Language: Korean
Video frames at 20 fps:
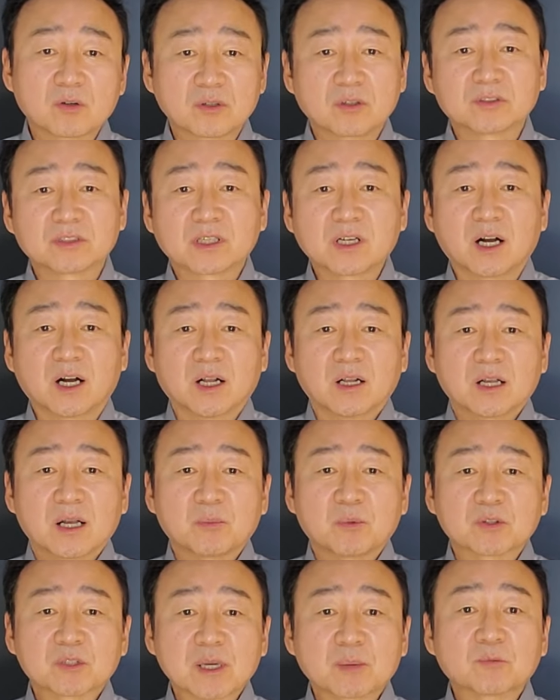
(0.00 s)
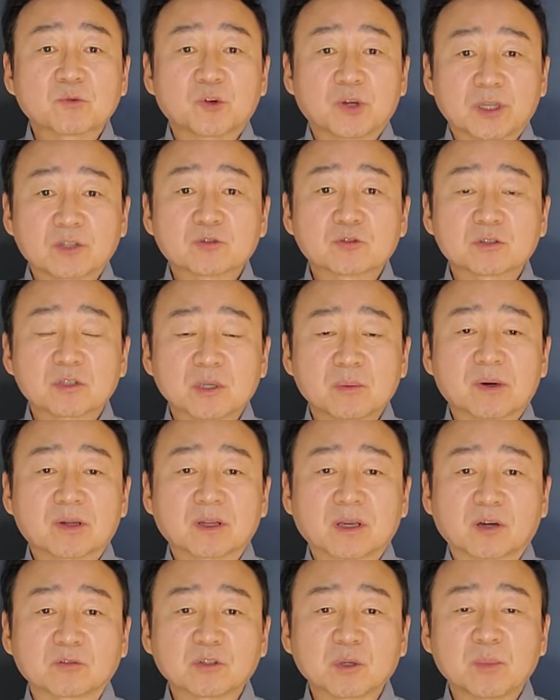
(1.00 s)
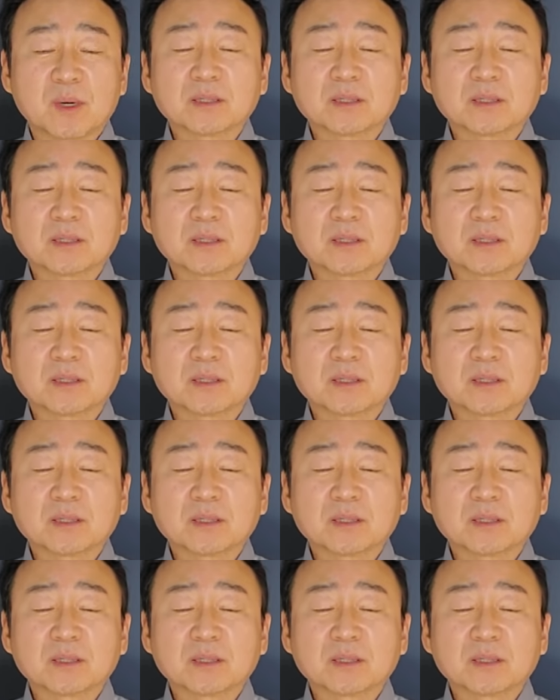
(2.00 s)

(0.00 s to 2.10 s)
그러니까 한번 참고해 주시기 바라겠고요.